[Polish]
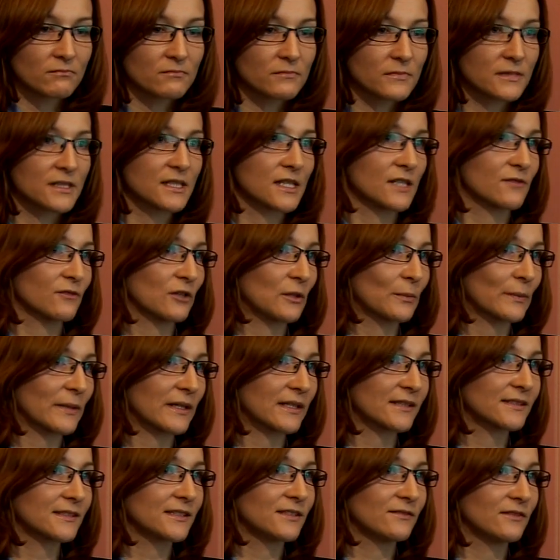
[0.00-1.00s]
my ze swojej
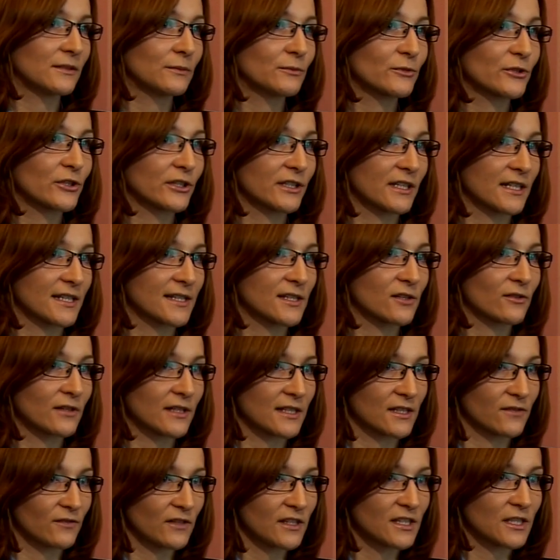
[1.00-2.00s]
praktyki wiemy, że teraz
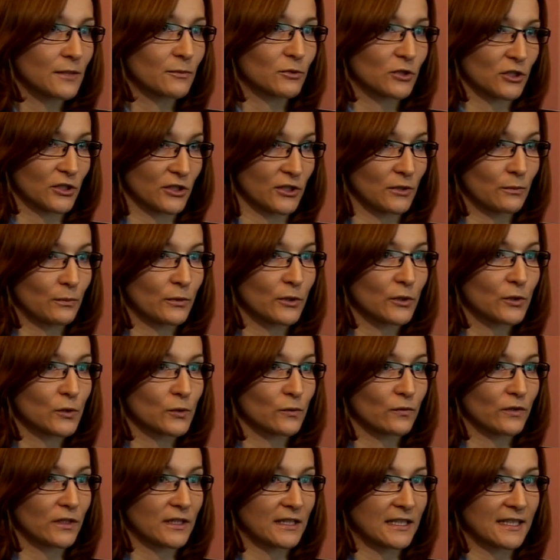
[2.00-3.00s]
coraz więcej
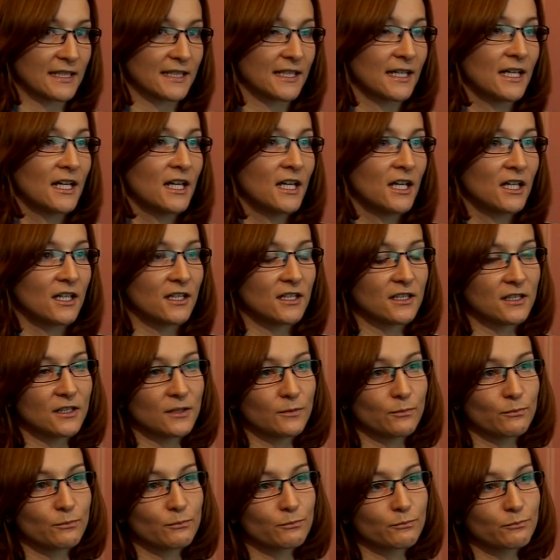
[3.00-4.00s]
przedsiębiorców jednak
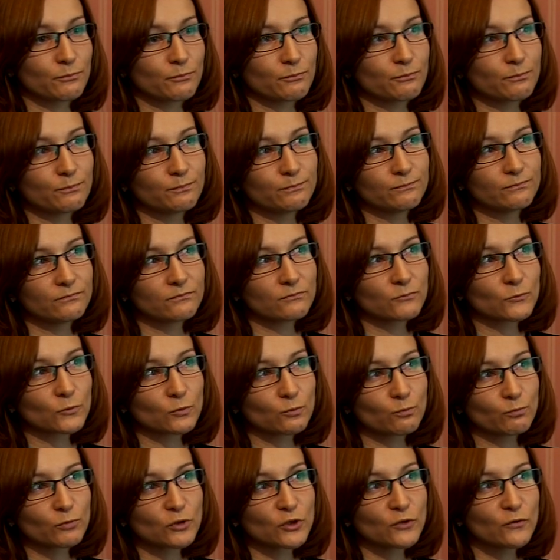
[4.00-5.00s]
e,
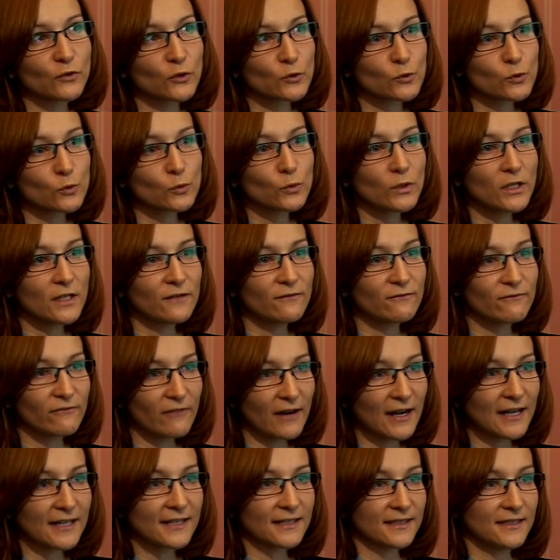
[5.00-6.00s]
przywiązuje
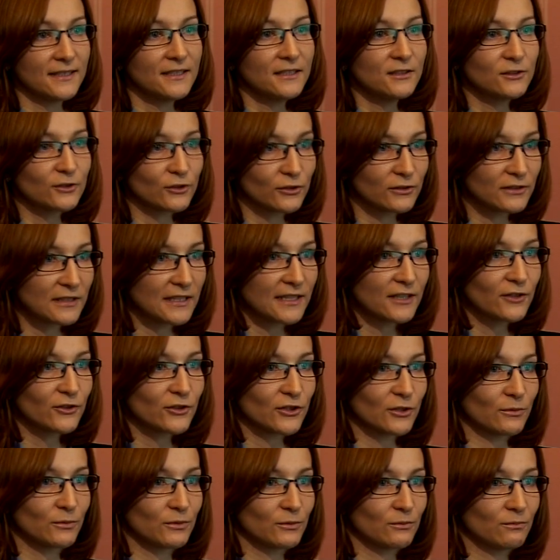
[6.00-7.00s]
wagę do
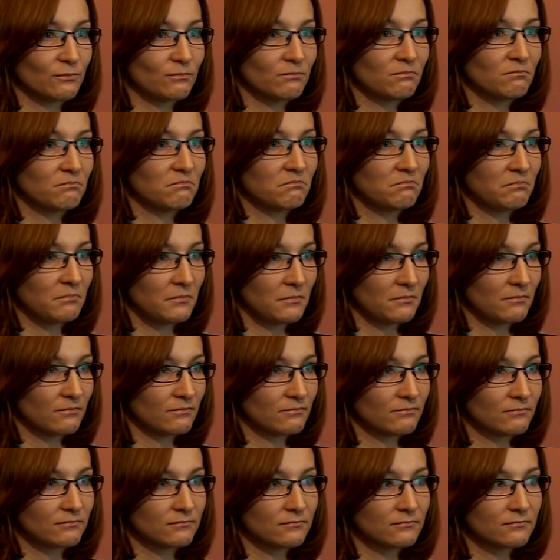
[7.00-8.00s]
tego, żeby
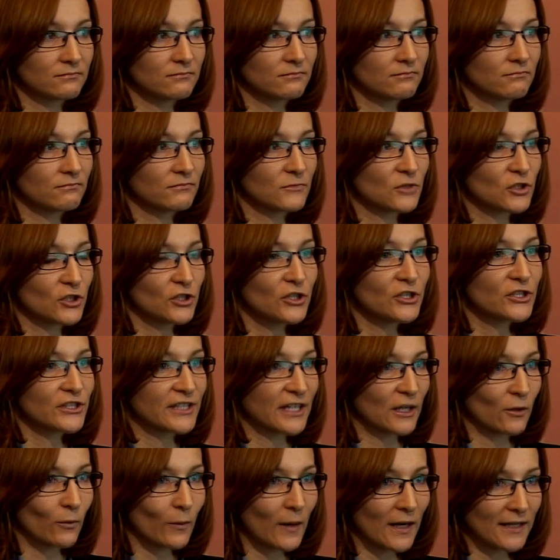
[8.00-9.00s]
mm, czynić
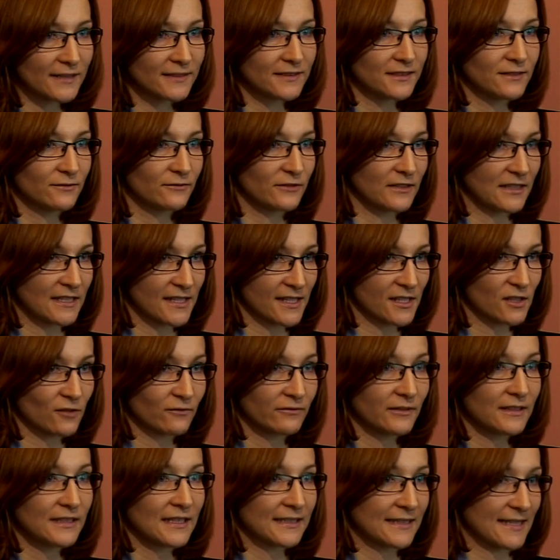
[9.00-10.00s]
nakłady
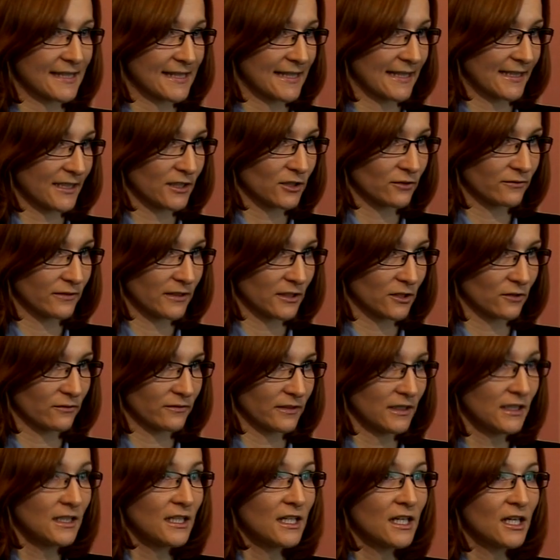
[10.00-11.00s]
finansowe na te znaki
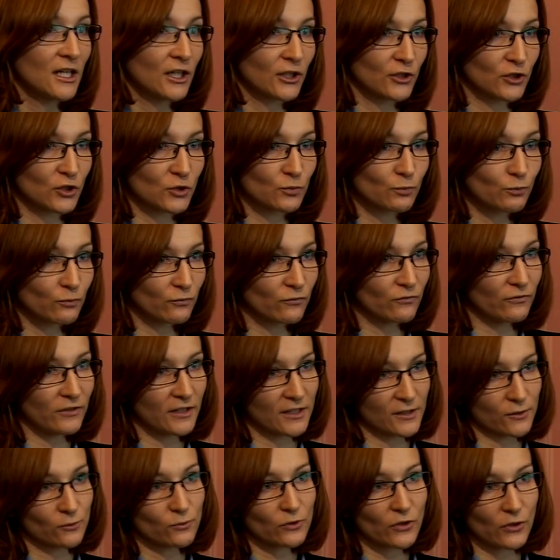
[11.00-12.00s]
towarowe, gdyż
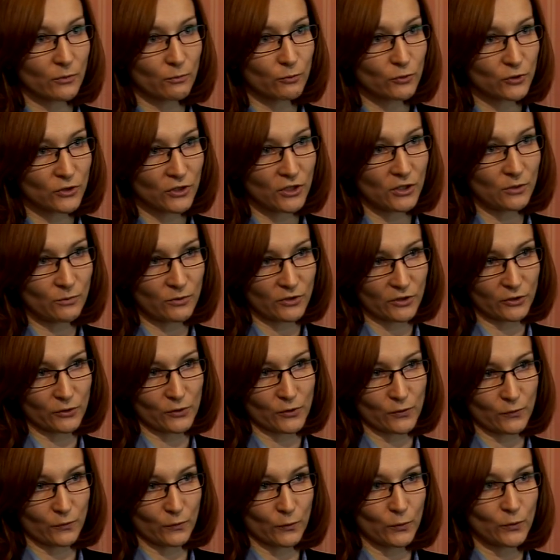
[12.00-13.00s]
wiedzą, że później im się
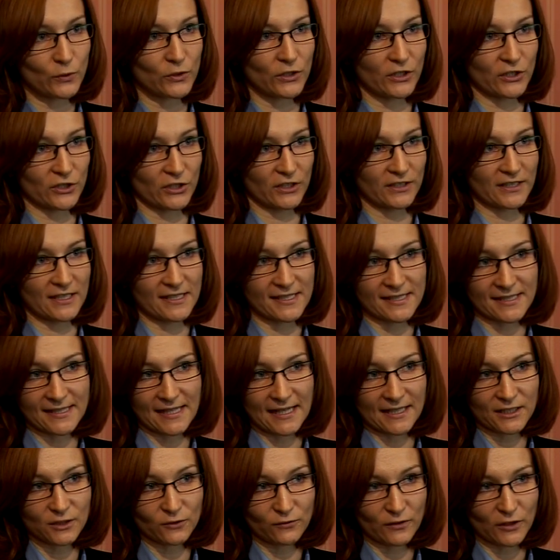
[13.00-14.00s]
to zwróci, jeżeli ten
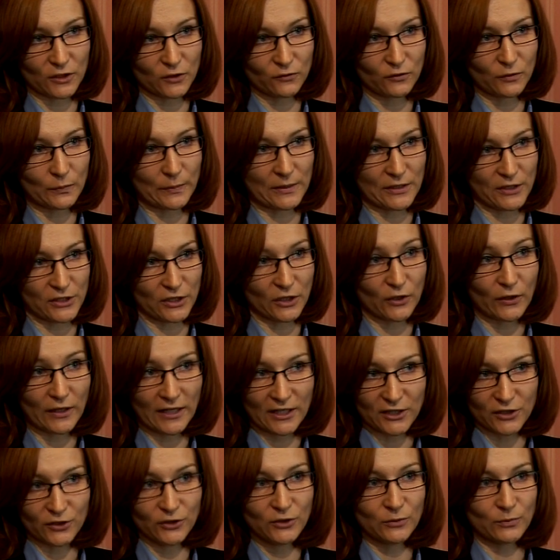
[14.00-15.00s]
znak towarowy będzie
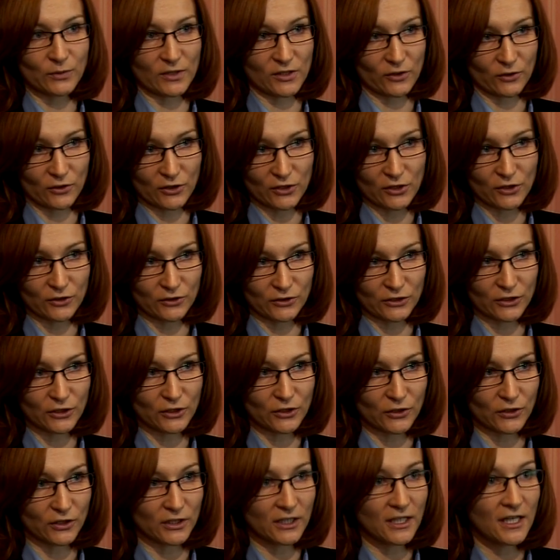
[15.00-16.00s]
kojarzony przez określony
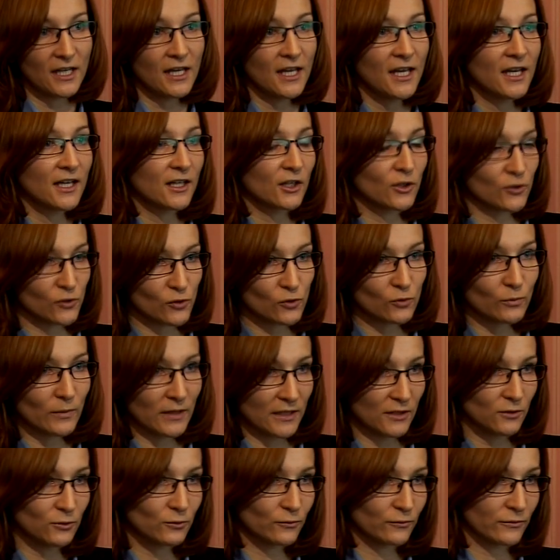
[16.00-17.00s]
krąg
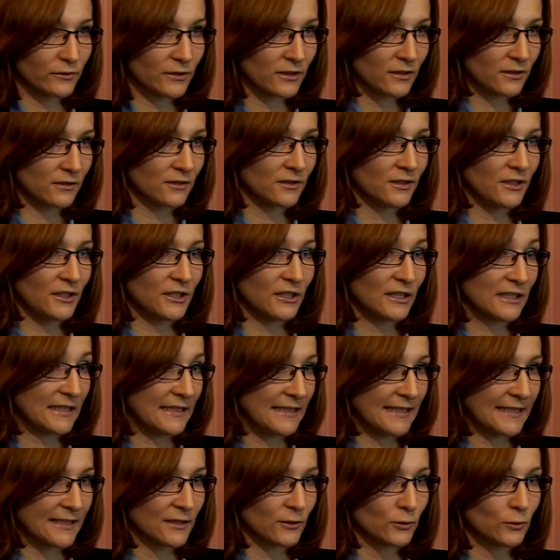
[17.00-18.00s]
konsumentów, ich
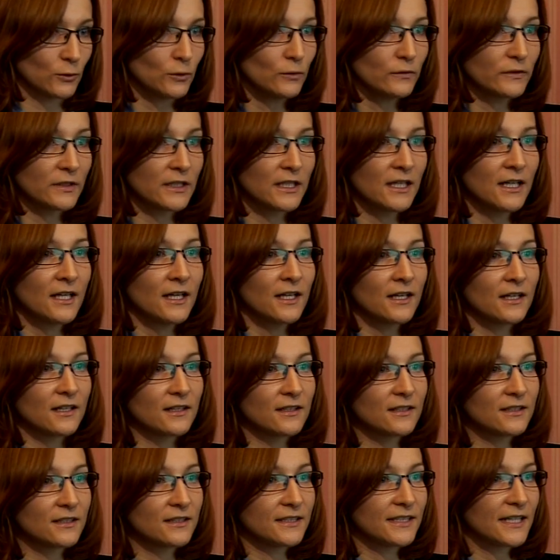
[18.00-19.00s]
klientów,
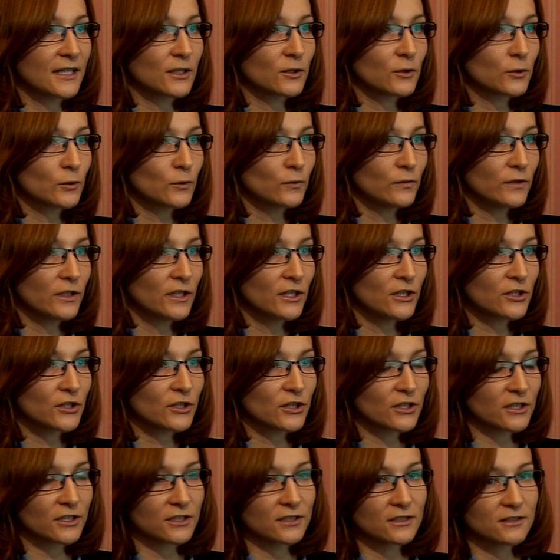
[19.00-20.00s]
e, jak
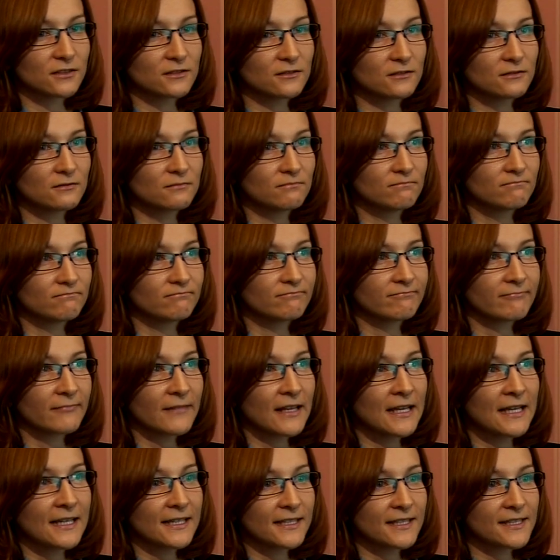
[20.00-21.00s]
również
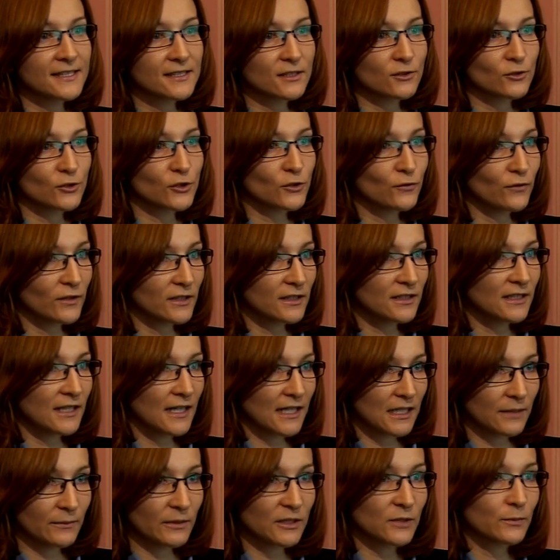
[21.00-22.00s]
jest to świetny
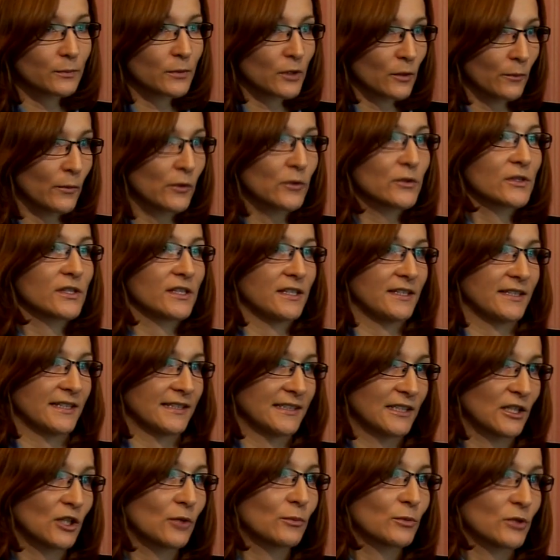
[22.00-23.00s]
element promocji
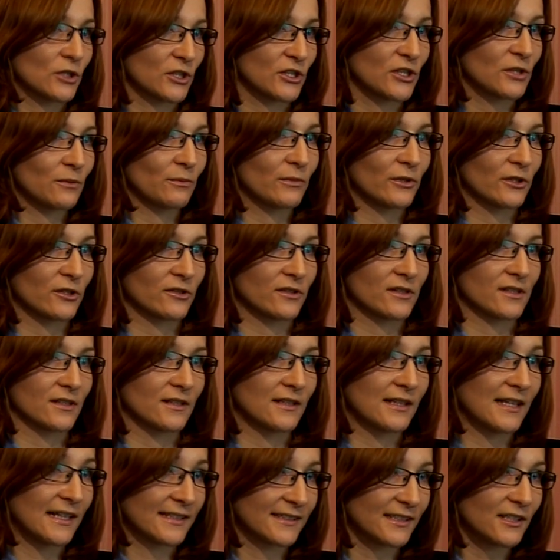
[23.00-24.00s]
danego przedsiębiorcy.
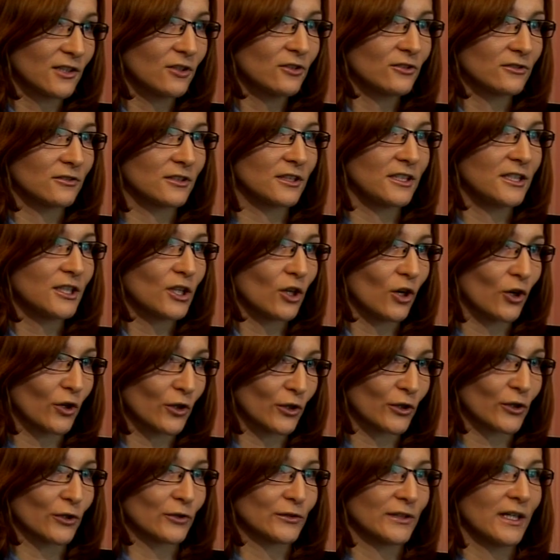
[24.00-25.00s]
Dlatego ich
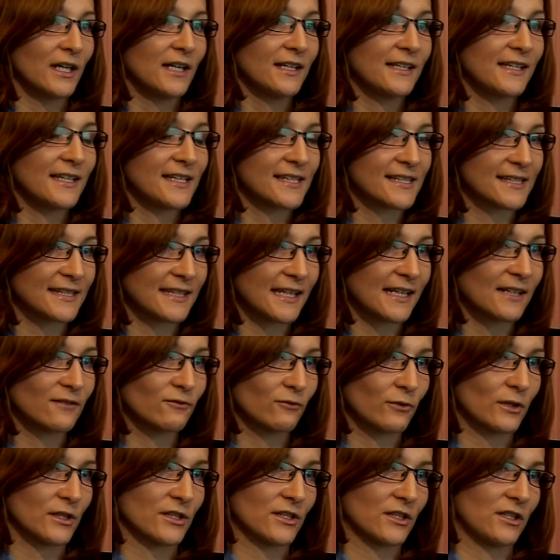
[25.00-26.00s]
ochrona jest tak
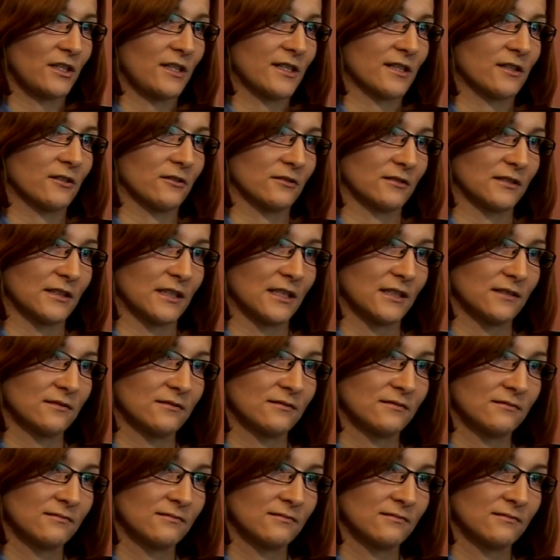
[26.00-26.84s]
właśnie istotna.